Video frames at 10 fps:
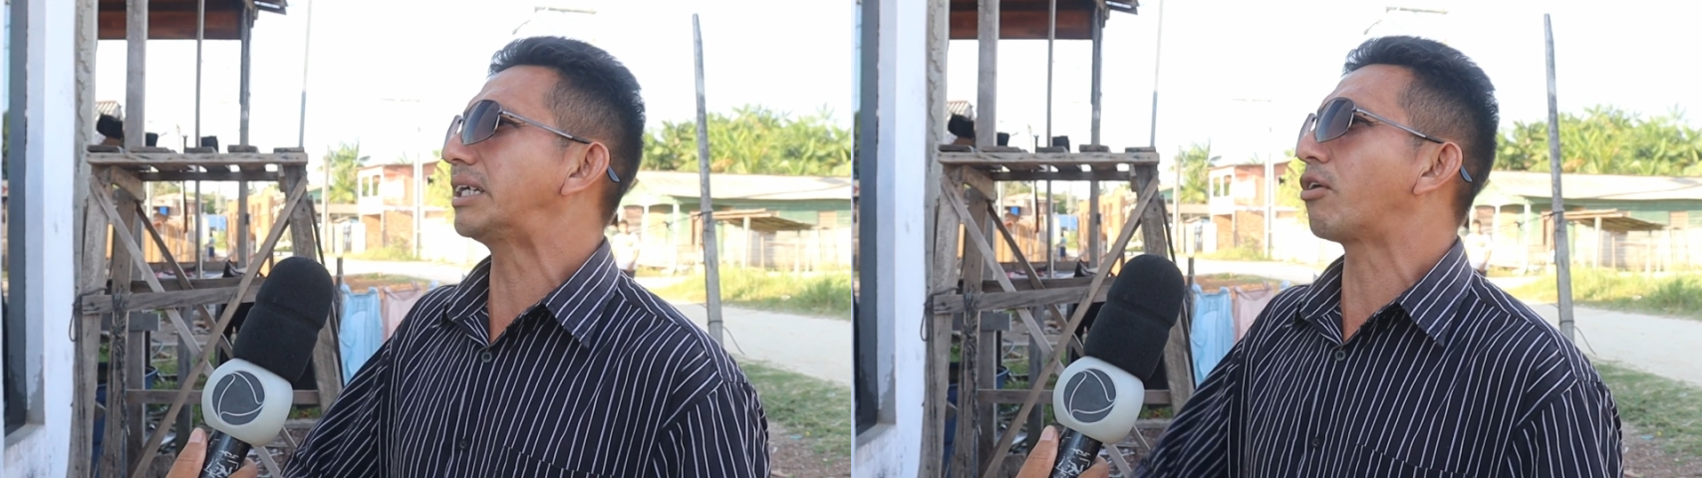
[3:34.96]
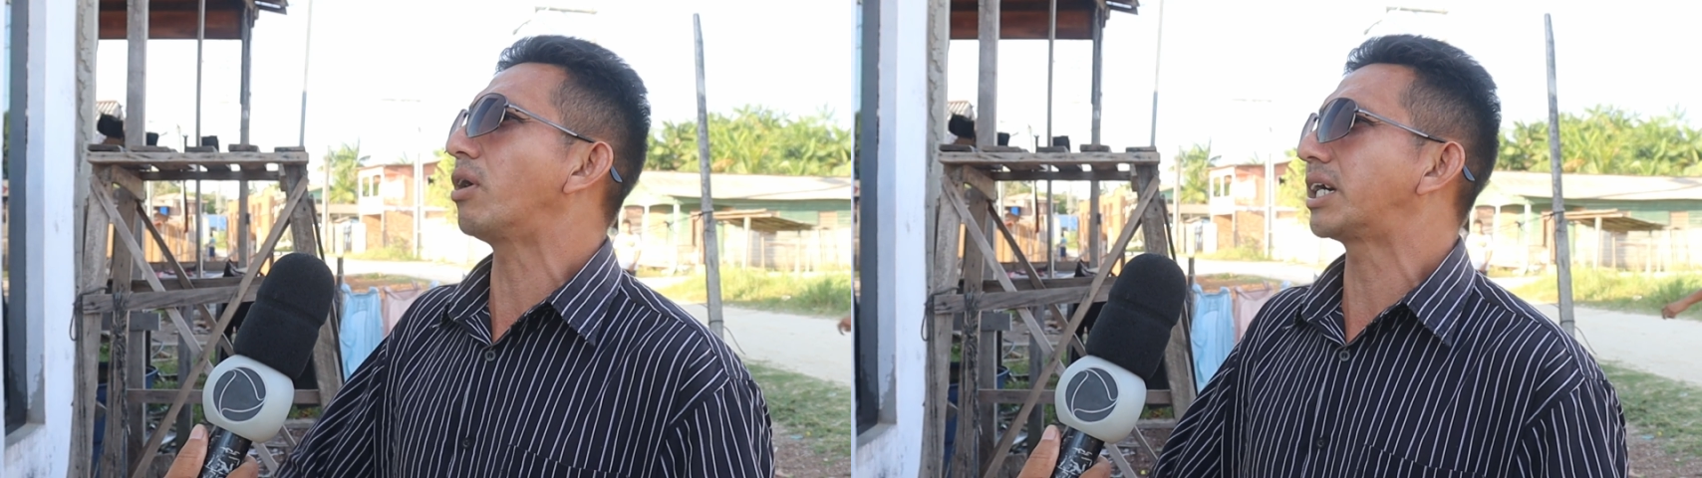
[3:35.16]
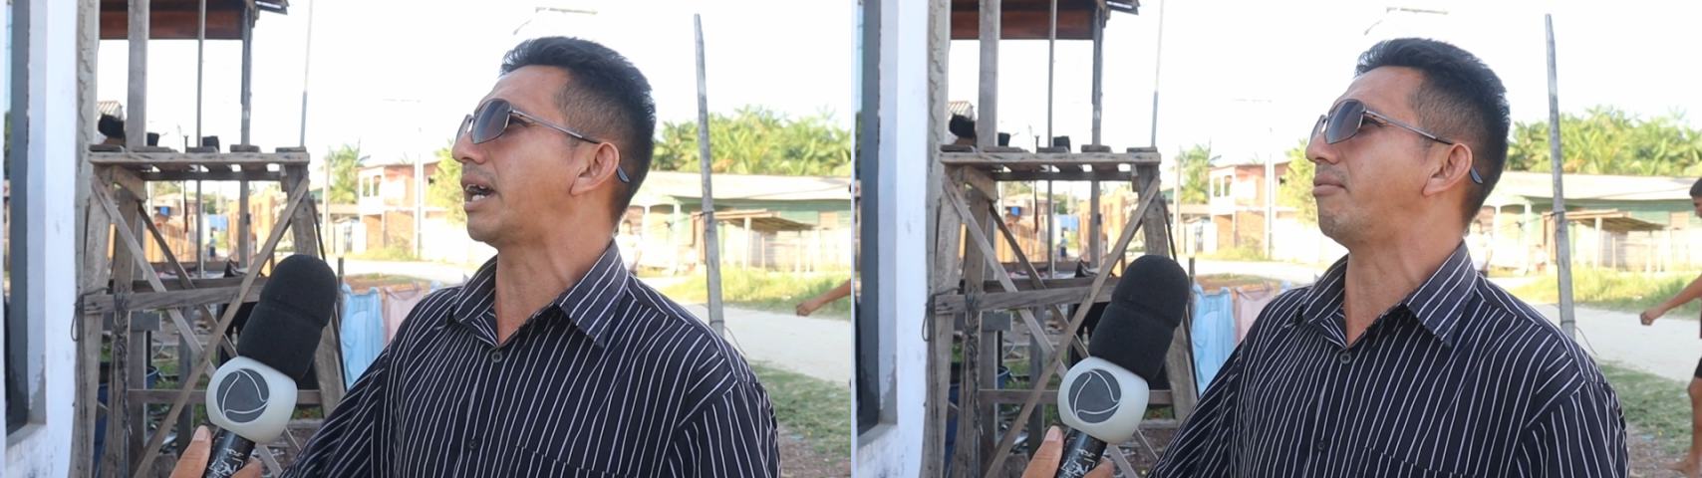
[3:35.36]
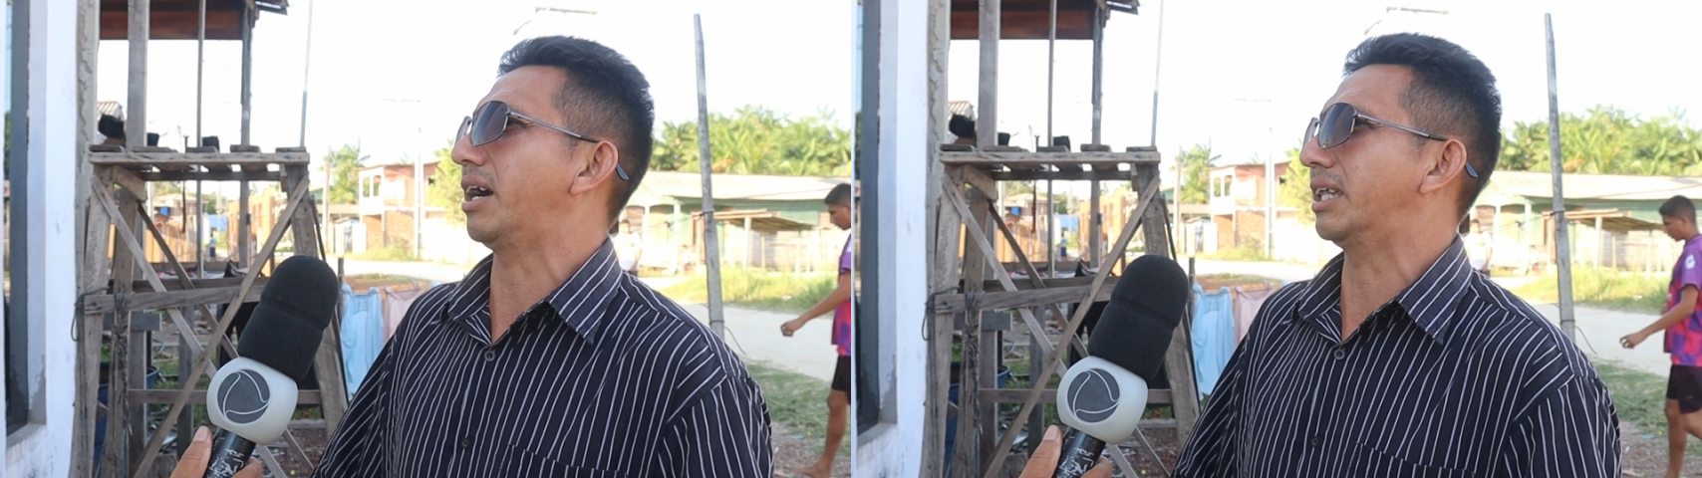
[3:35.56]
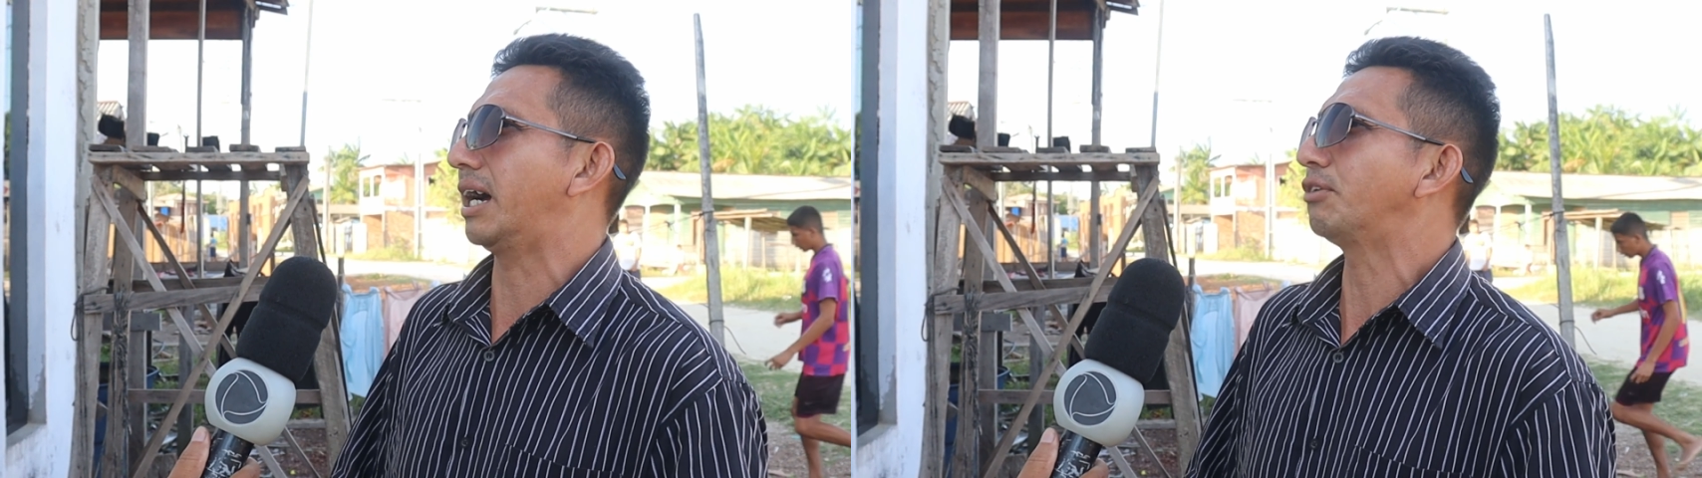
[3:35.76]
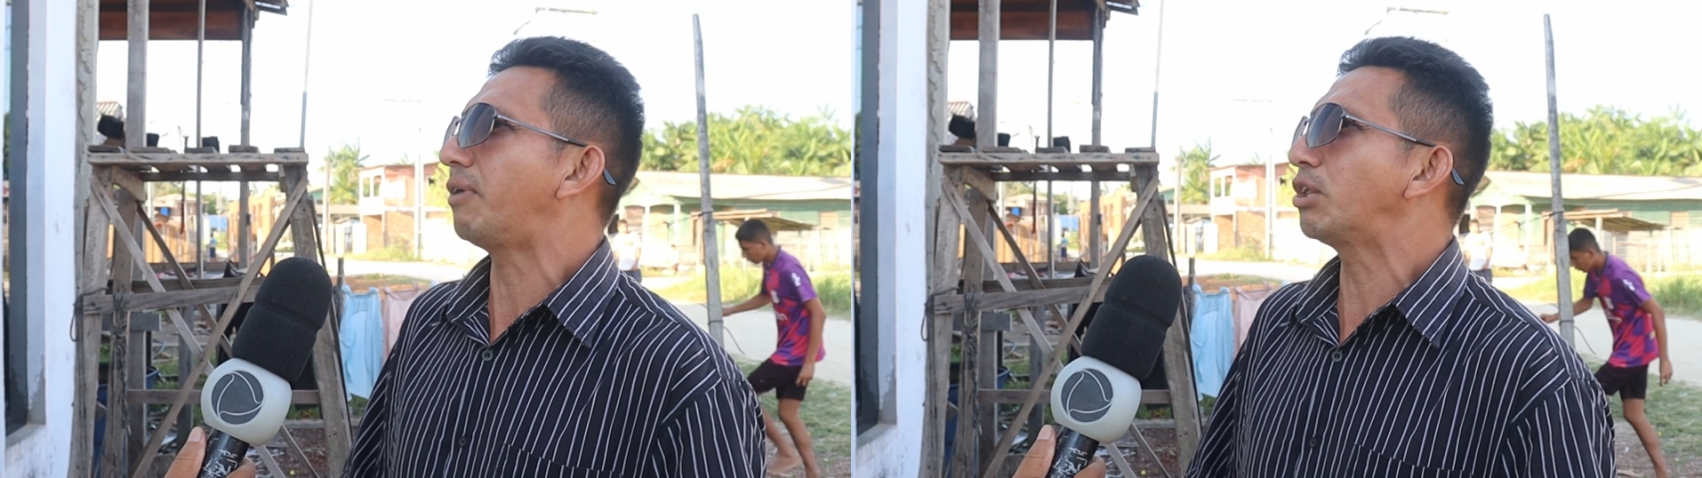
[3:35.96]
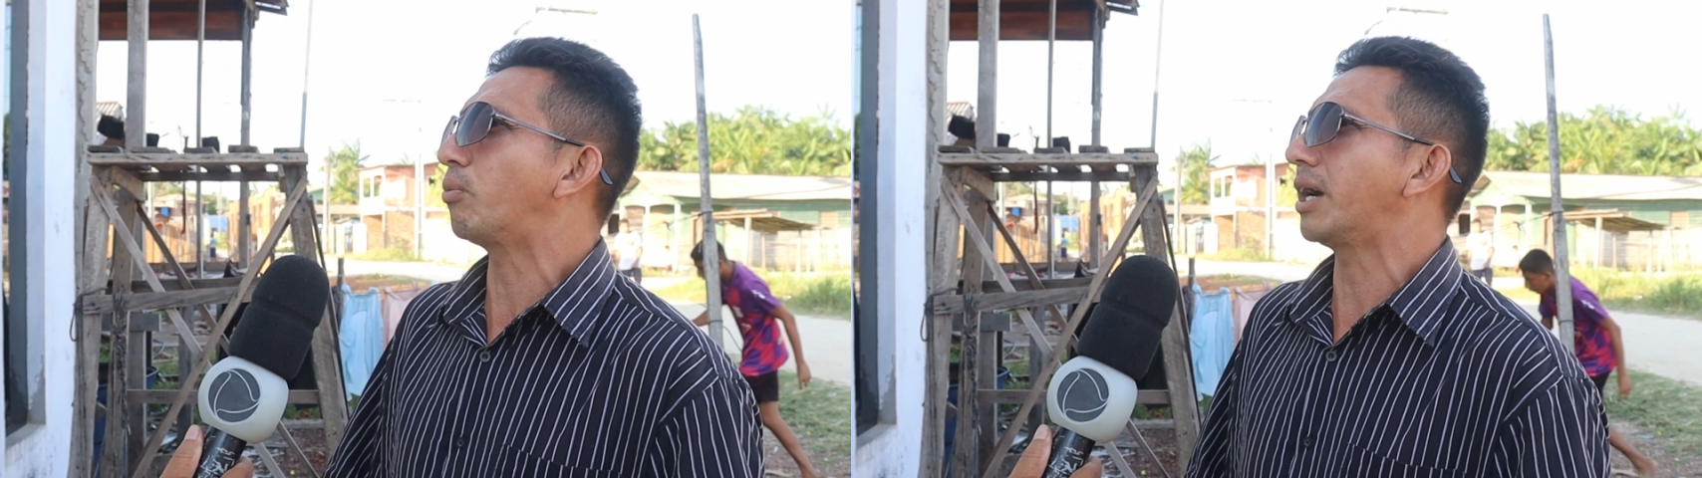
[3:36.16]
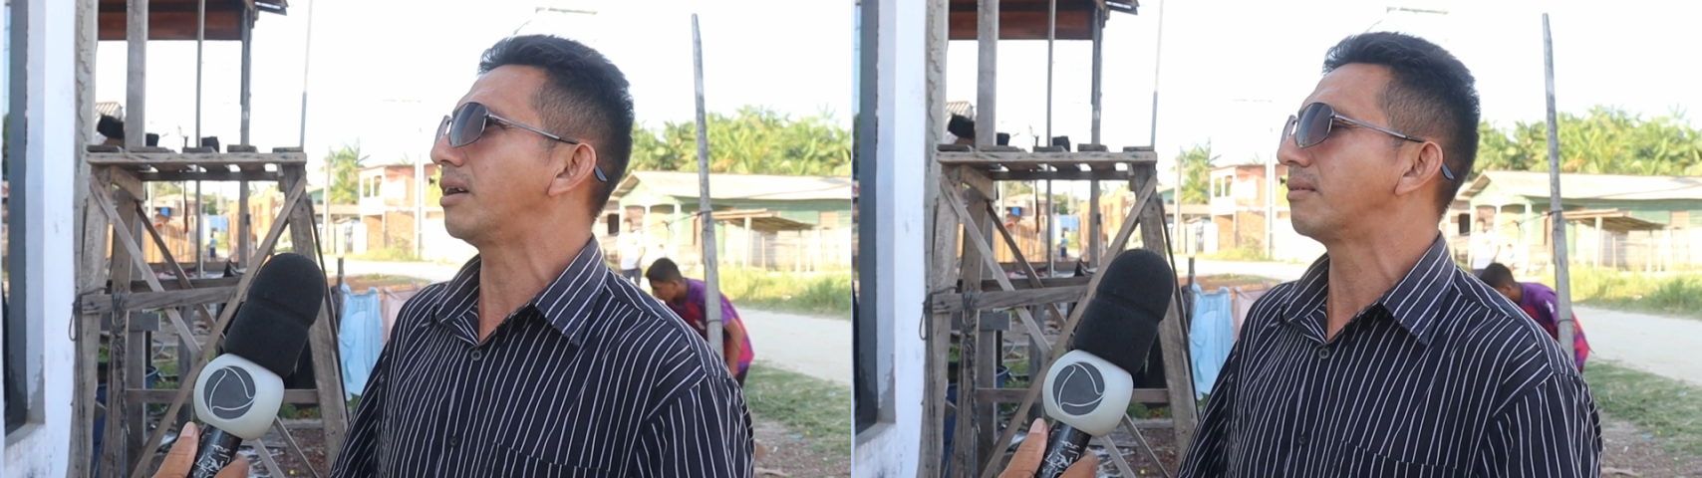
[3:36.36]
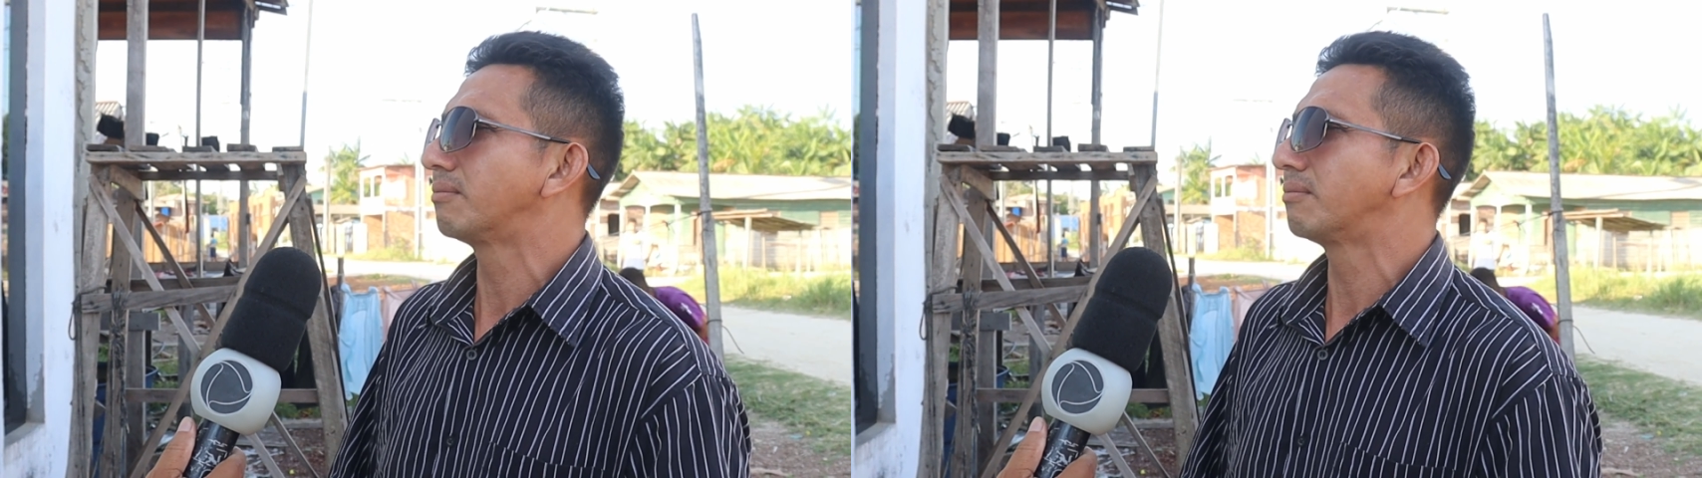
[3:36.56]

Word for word: agora que é a verdade, vai doer.